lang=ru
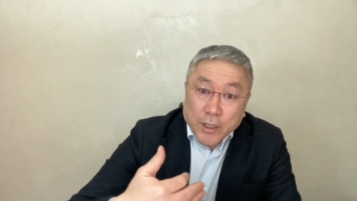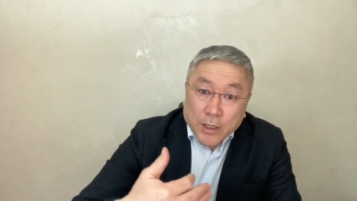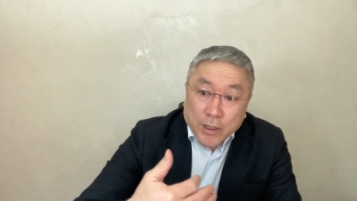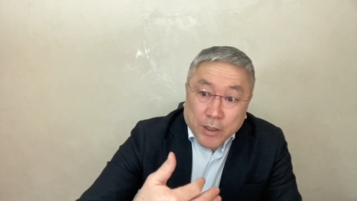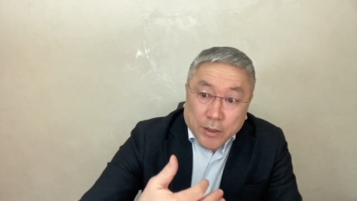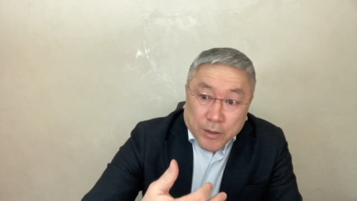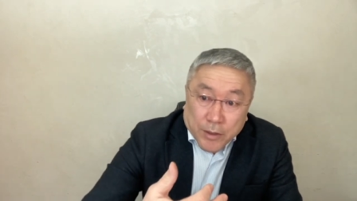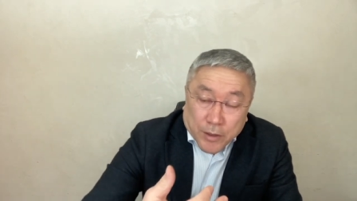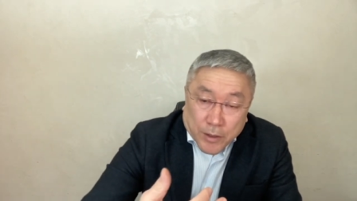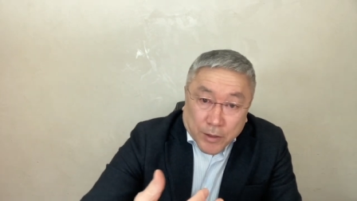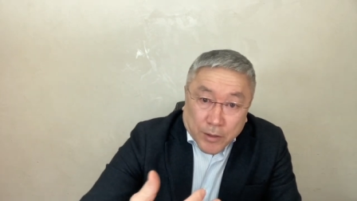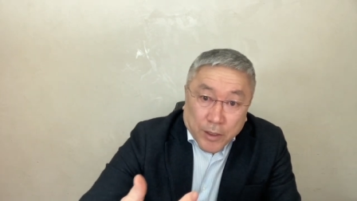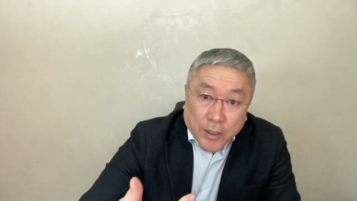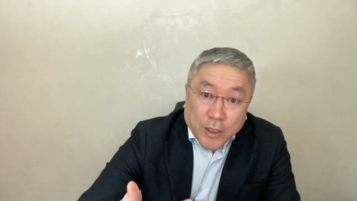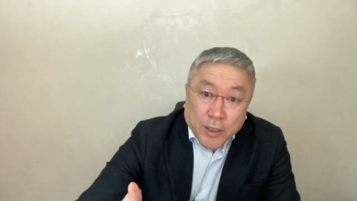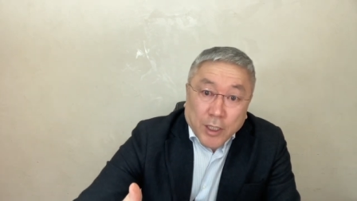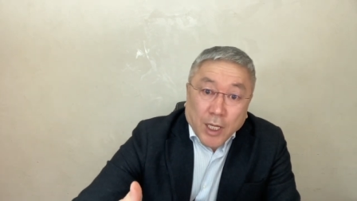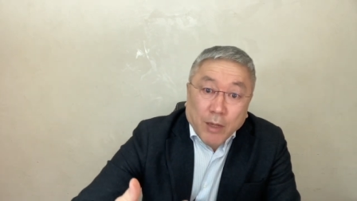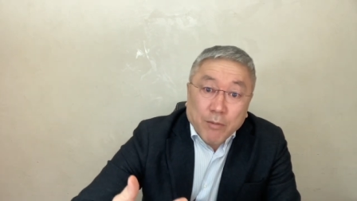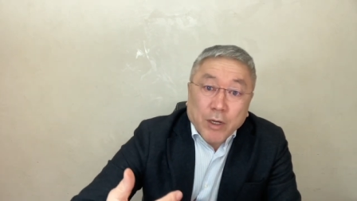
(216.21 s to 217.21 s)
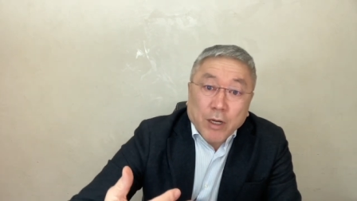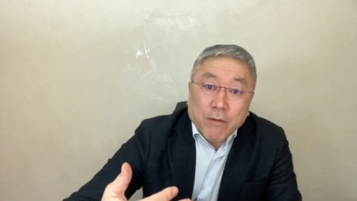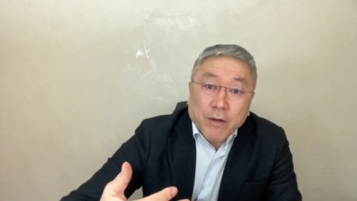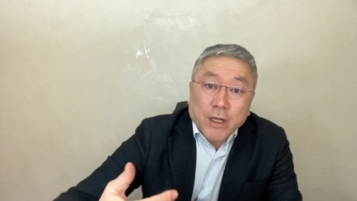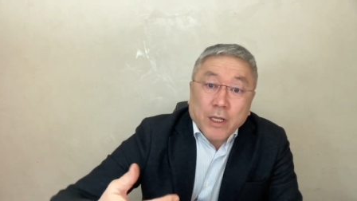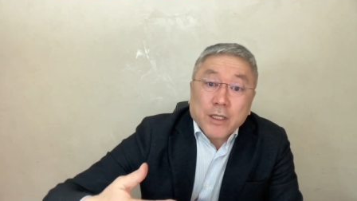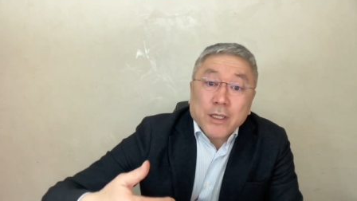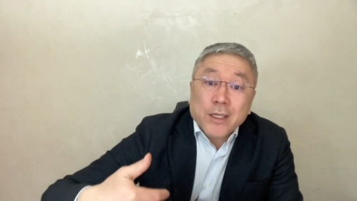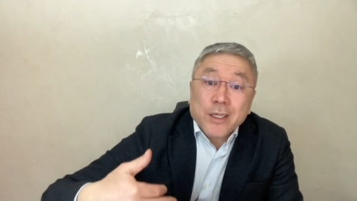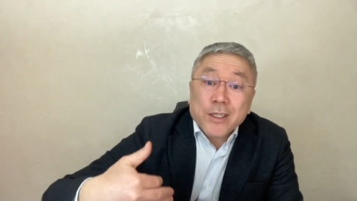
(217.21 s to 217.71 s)
их там
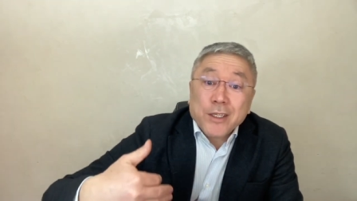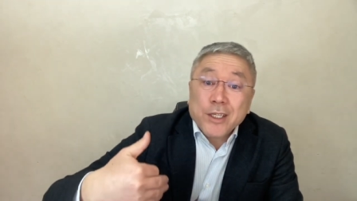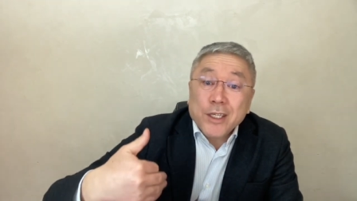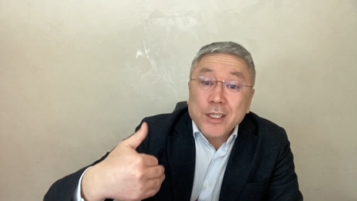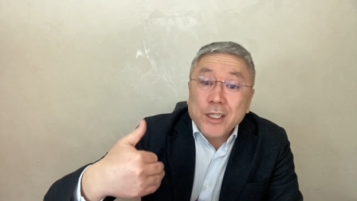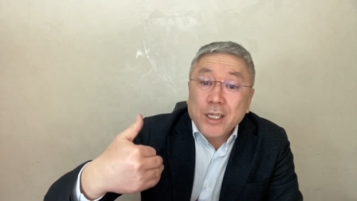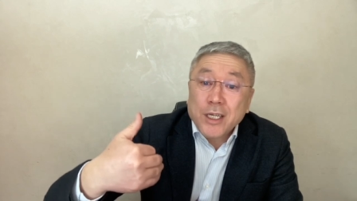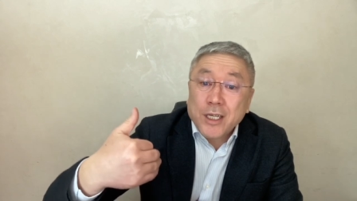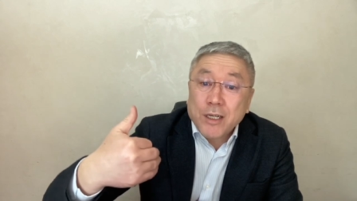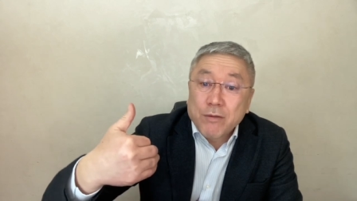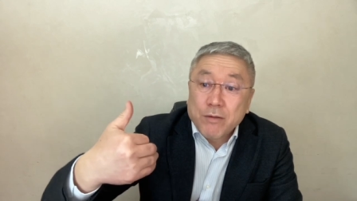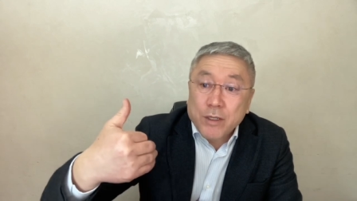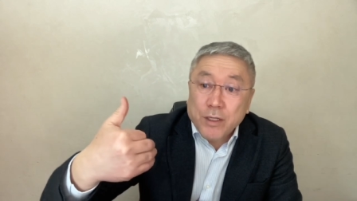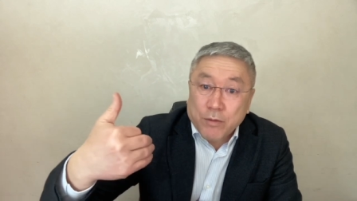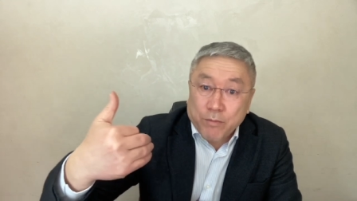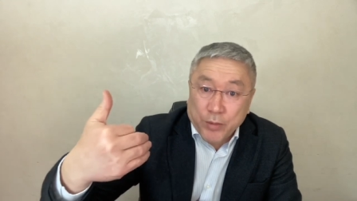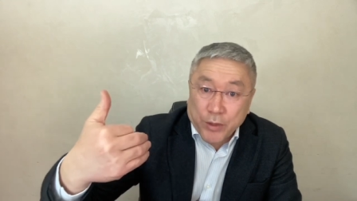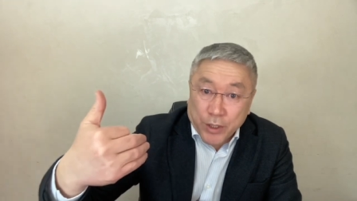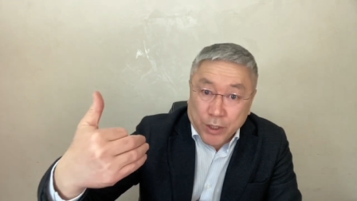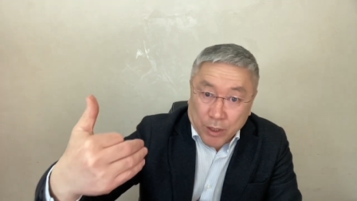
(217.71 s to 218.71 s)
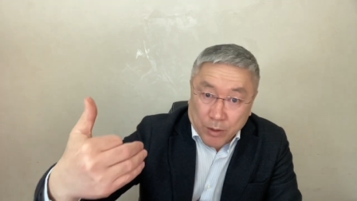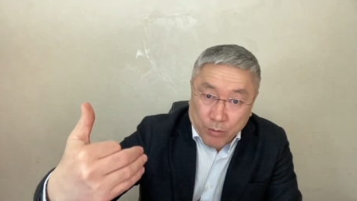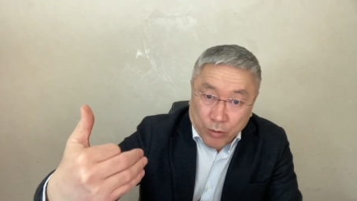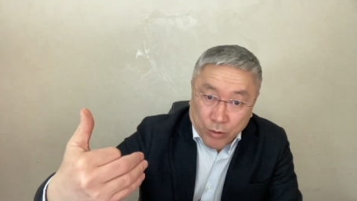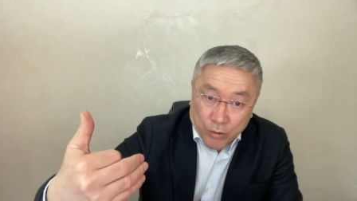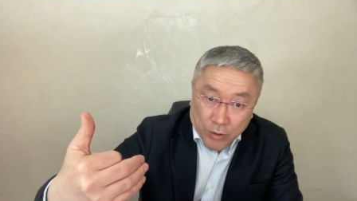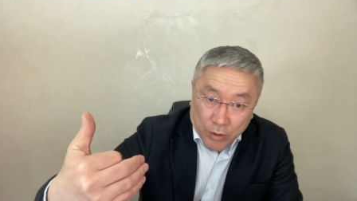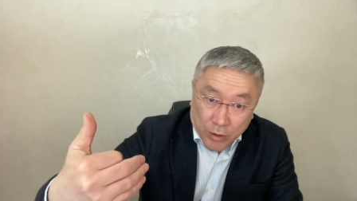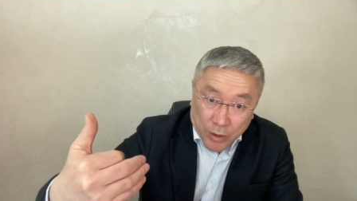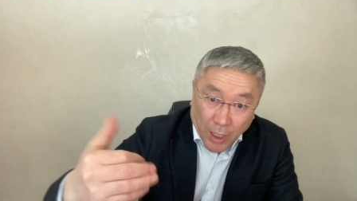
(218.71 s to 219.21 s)
говорят, идите, говорят, в
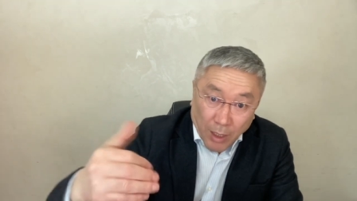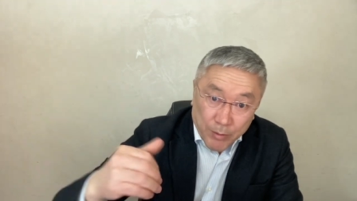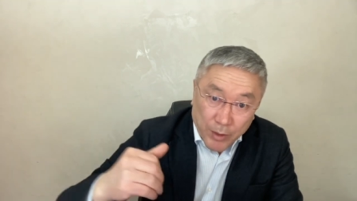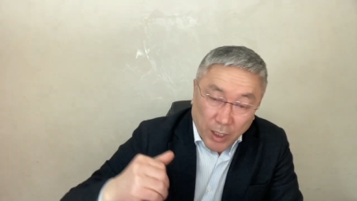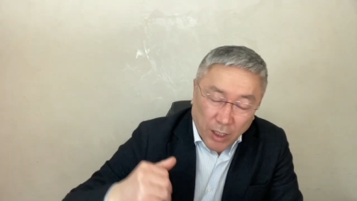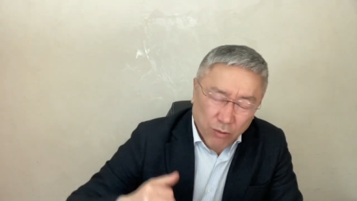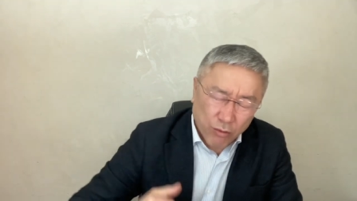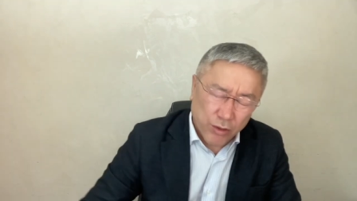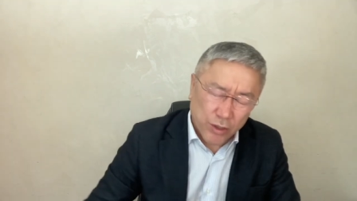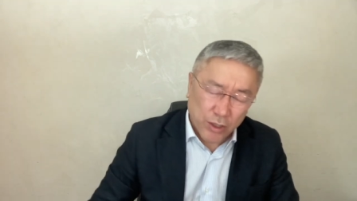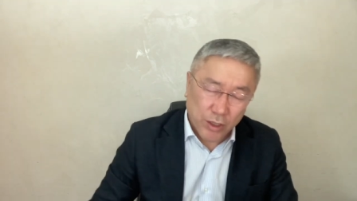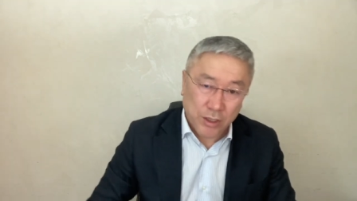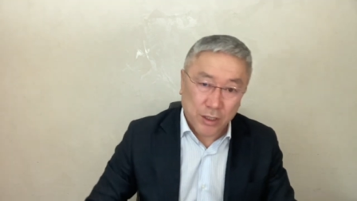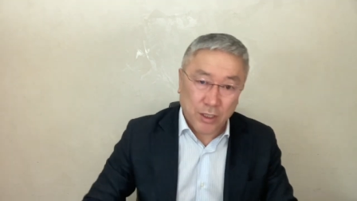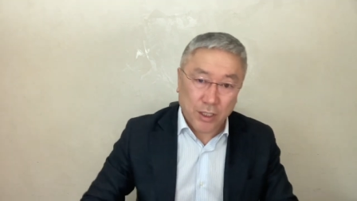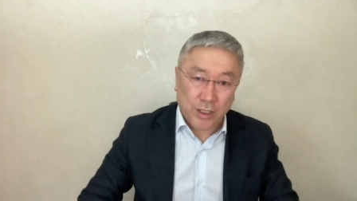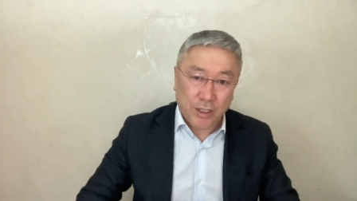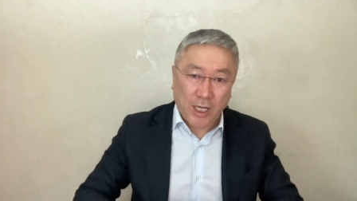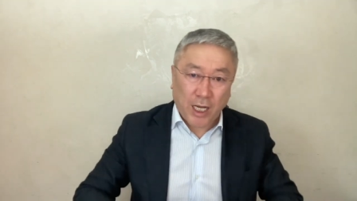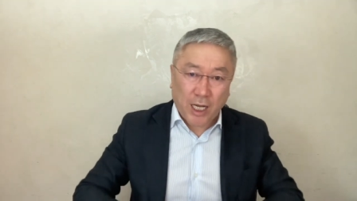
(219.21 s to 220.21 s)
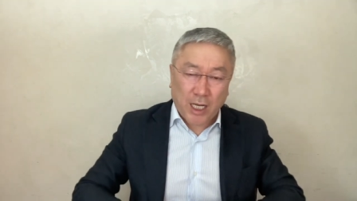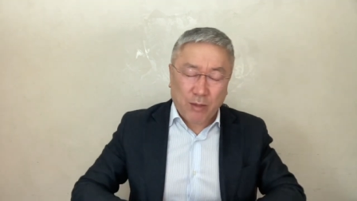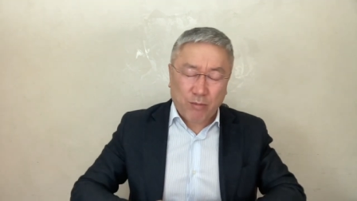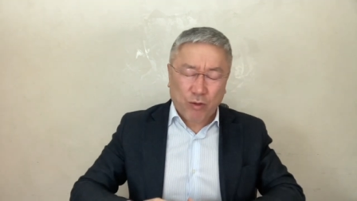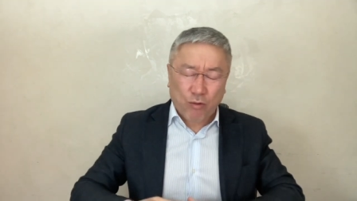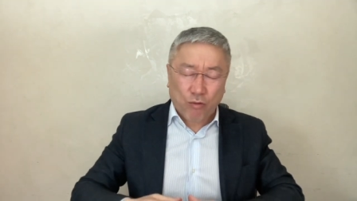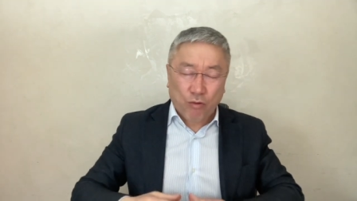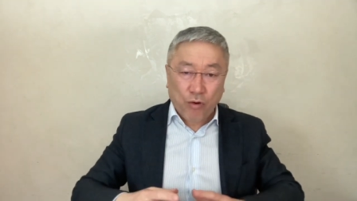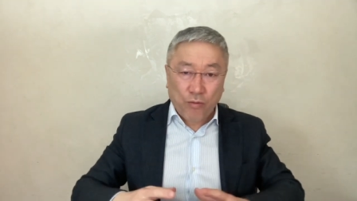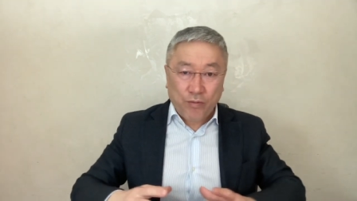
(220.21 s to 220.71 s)
Петербург, там находится
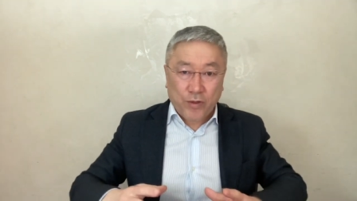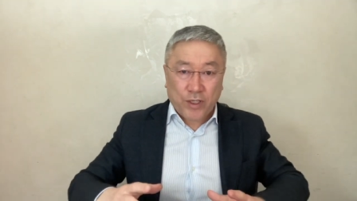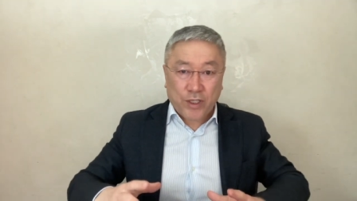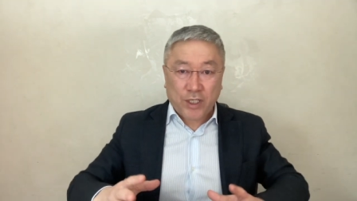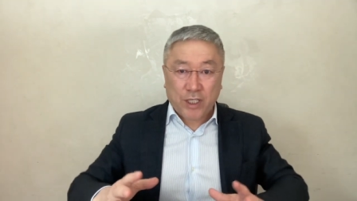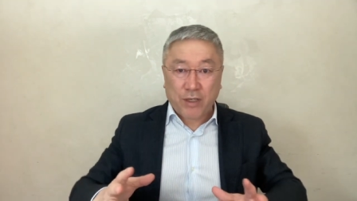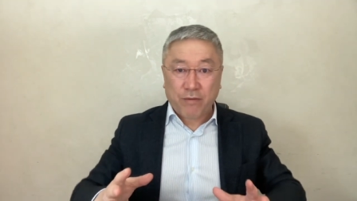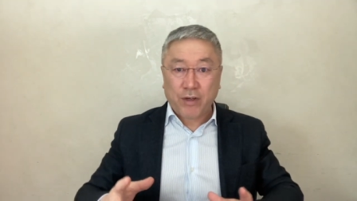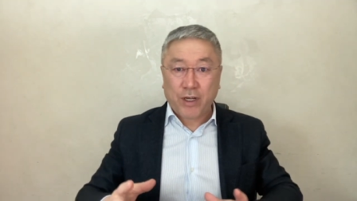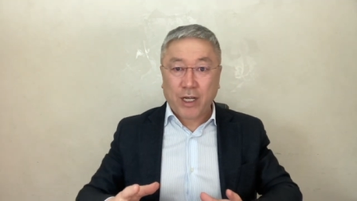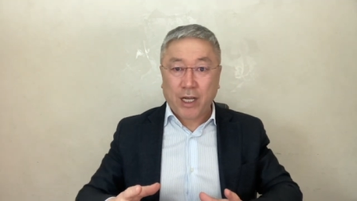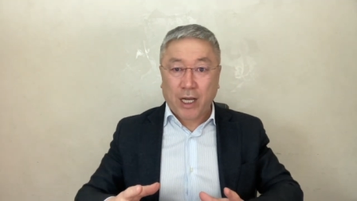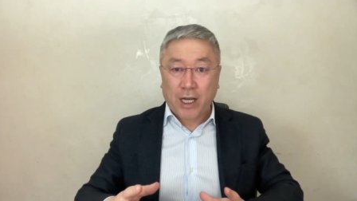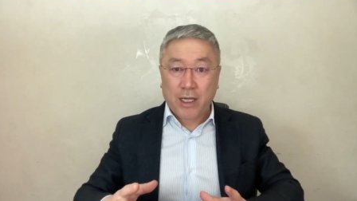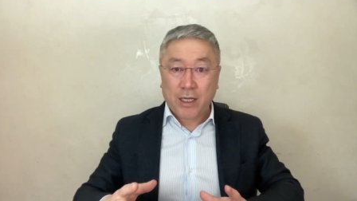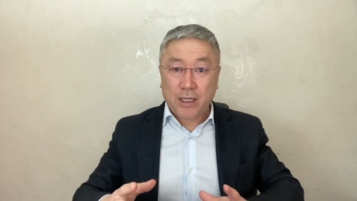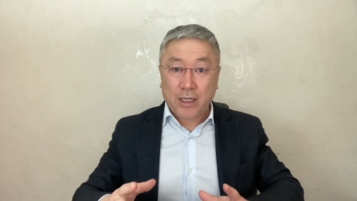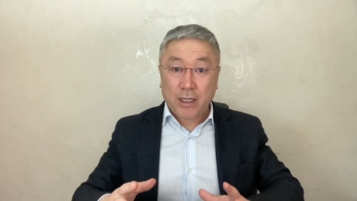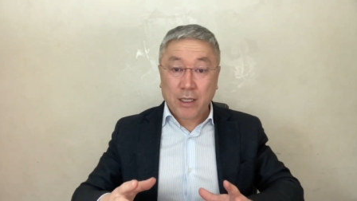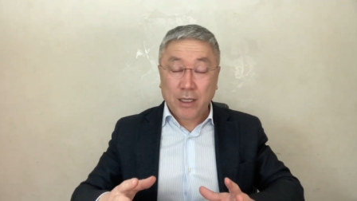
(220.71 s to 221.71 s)
якобы офис ЧВК.